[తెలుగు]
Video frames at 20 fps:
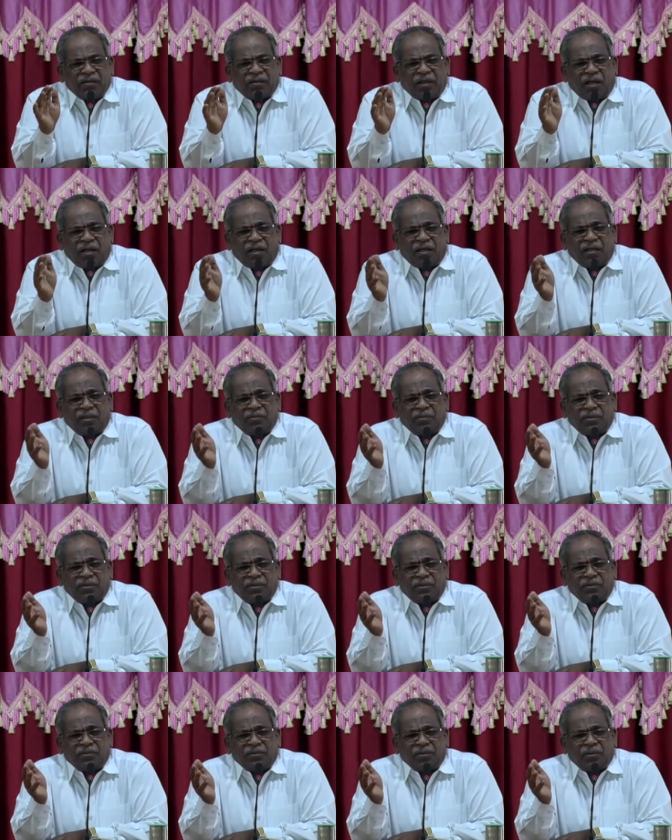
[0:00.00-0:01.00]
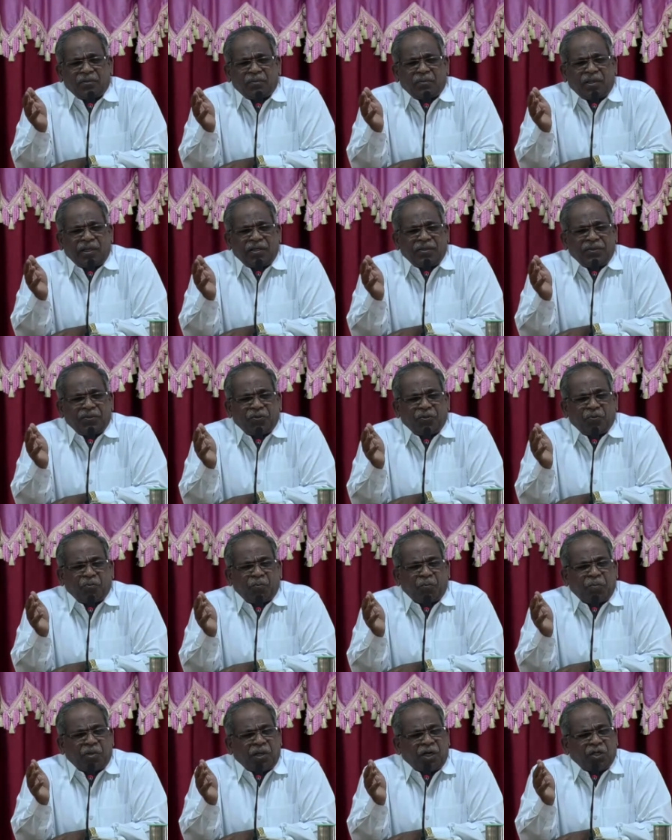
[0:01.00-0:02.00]
దాహము మరియు
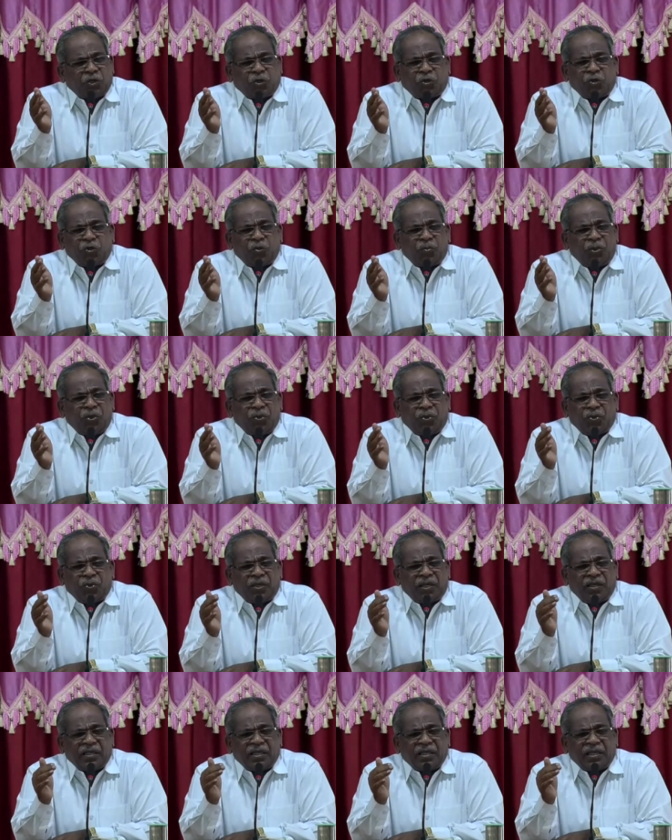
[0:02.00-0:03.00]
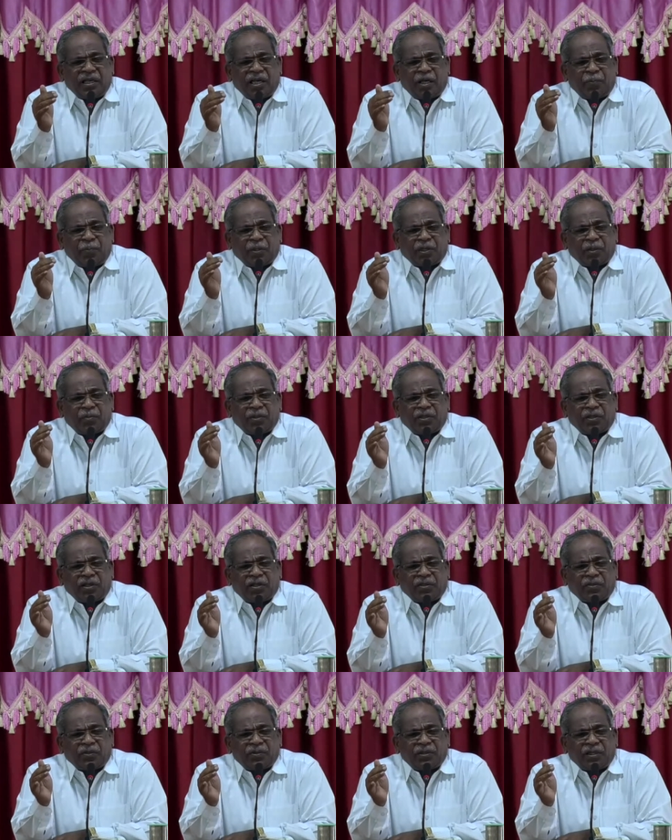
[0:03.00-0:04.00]
బాత్రూములు కూడా జ్ఞాపకము
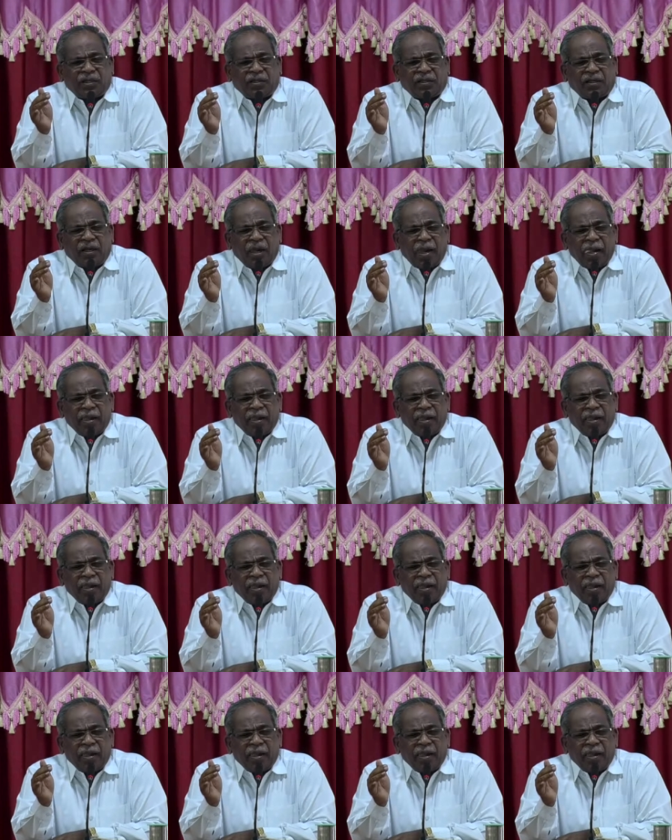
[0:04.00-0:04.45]
రాకుండా